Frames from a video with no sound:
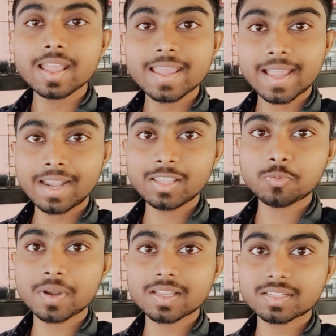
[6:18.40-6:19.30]
এখানেই
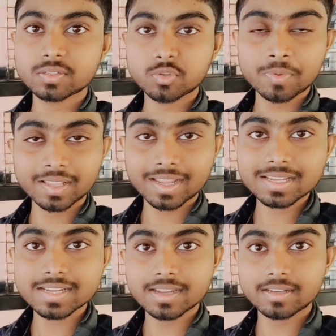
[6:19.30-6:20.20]
তোমরা তোমাকে
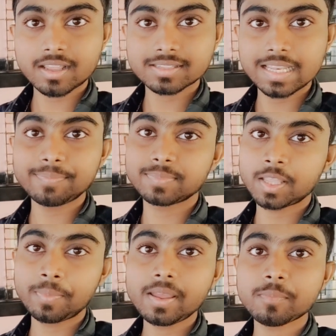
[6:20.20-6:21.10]
সেটা স্লিপ
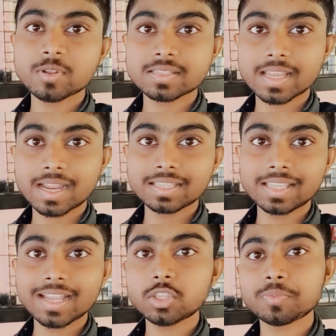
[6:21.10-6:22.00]
দেবে এবং সেখান
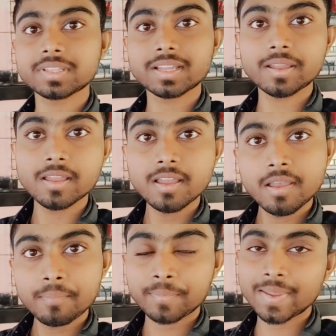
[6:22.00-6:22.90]
থেকে তোমাদেরকে
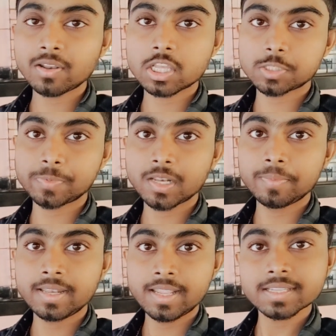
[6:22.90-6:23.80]
মেন হসপিটাল
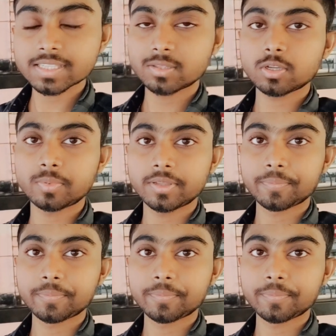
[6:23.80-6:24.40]
বিল্ডিং এ যেতে হবে